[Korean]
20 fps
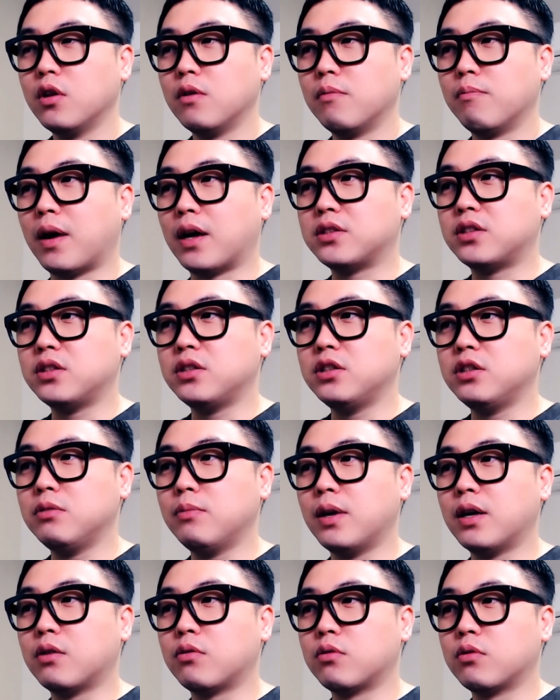
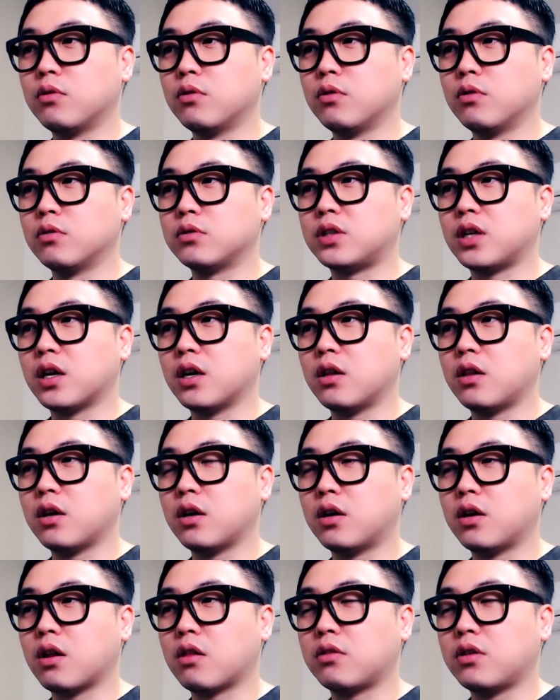마지막으로 제가
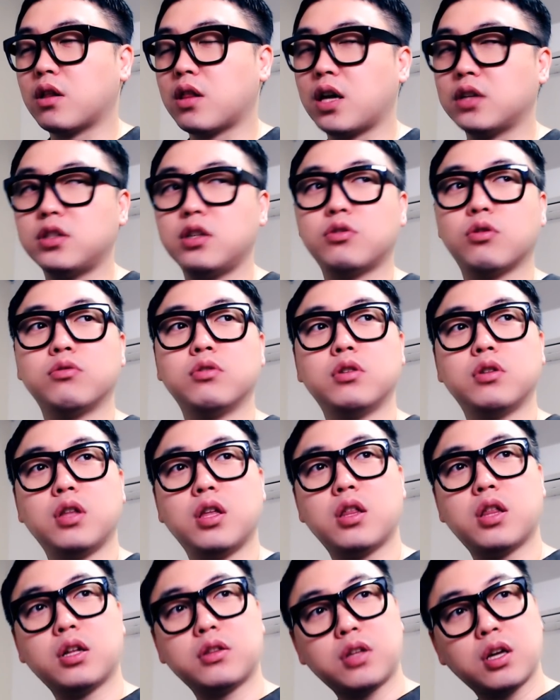생각을 했을 때 사실 저는
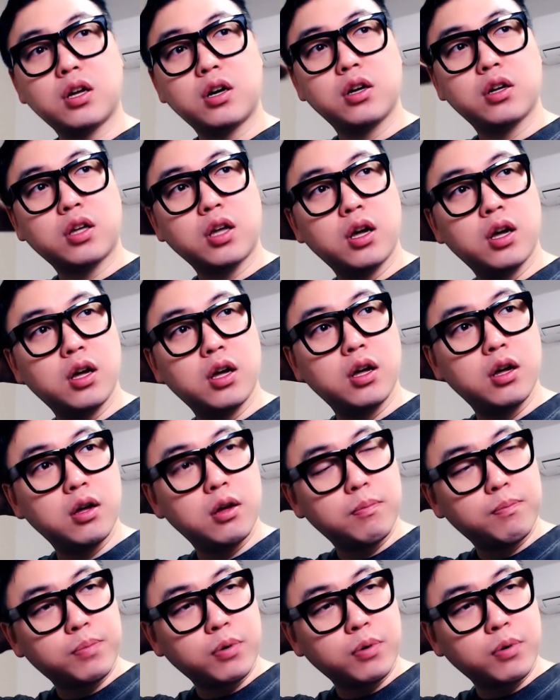이 사태를 이렇게